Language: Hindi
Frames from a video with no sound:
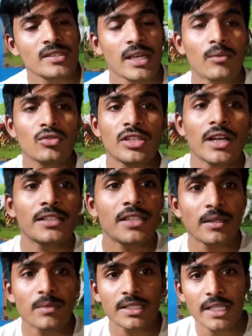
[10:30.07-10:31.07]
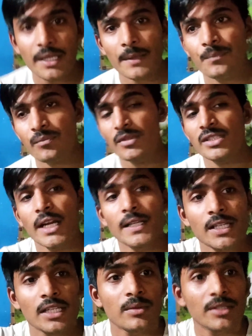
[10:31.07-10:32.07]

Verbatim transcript: शाम को साढ़े सात बज गए हैं मैं साढ़े सात